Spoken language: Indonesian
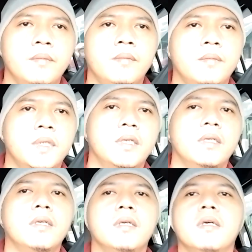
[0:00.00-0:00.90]

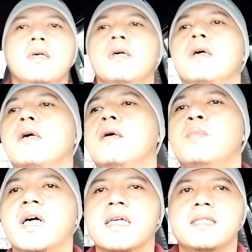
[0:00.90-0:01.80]
uh,
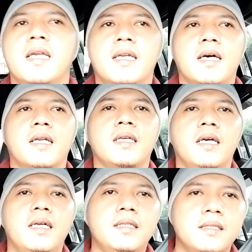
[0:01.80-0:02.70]
penghasilan
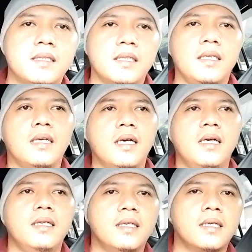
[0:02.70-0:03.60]
harian sehingga
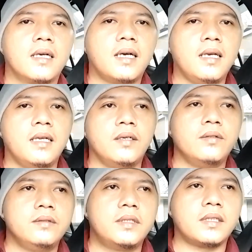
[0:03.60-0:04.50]
kalau
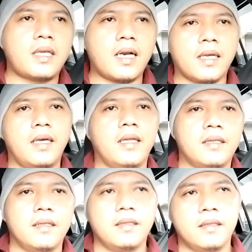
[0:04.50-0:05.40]
the target
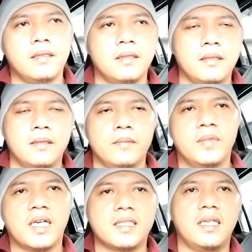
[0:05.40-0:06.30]

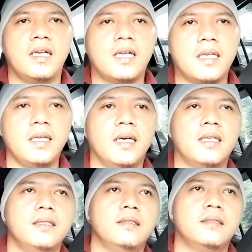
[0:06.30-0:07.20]
penghasilan harian
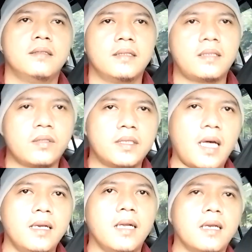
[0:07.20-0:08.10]
atau
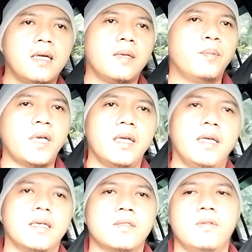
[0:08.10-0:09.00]
standar daripada
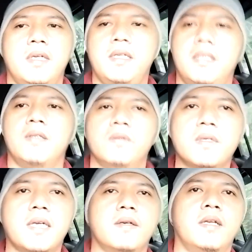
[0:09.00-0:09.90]
yang sudah ditentukan
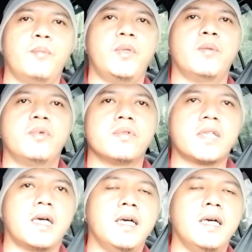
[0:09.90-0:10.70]
oleh pihak perusahaan